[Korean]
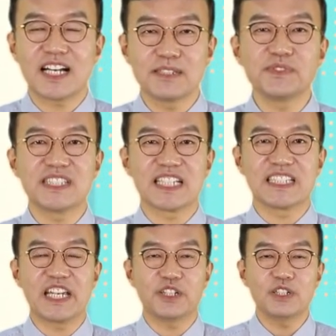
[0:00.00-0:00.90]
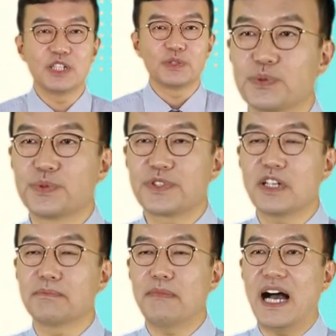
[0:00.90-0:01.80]
라는 문장이네요.
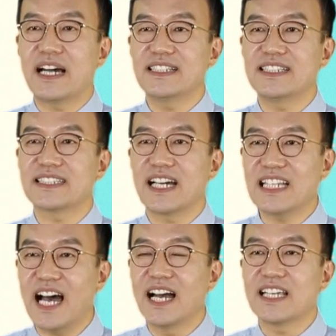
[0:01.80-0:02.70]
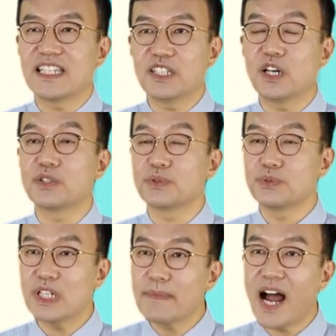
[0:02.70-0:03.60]
우선 말을 타다. 이건
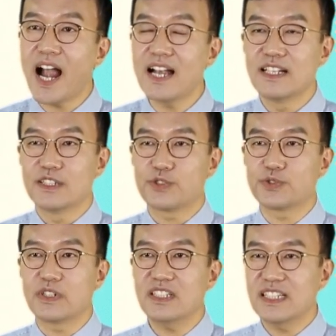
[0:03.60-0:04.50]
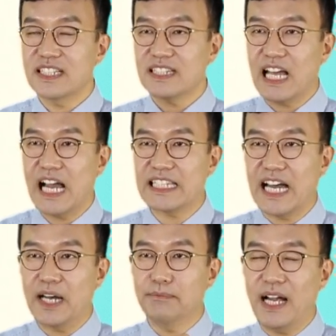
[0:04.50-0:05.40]
우리말. 중고는
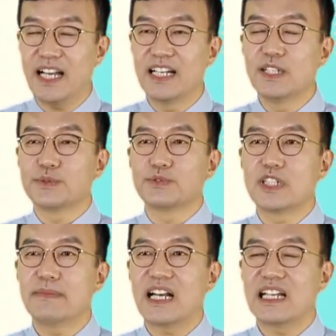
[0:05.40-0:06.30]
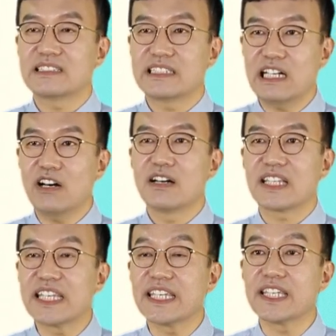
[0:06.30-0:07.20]
타다 말. 우리말 한자
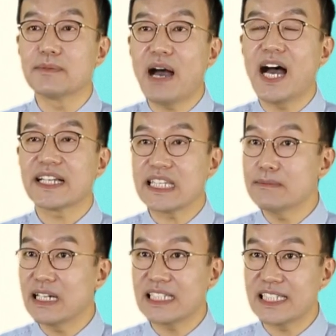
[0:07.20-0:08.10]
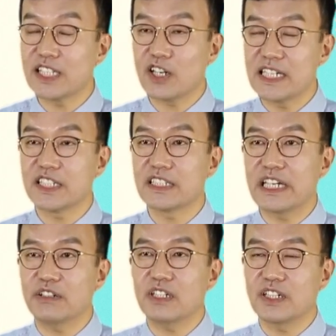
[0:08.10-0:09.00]
기마. 기마 자세 기억하셔야
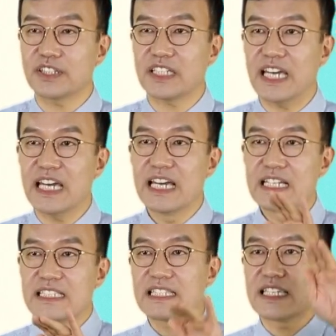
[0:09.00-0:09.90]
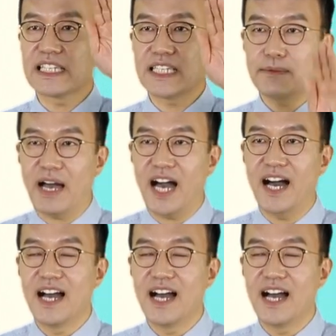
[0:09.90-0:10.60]
돼요. 어떻게? 치마.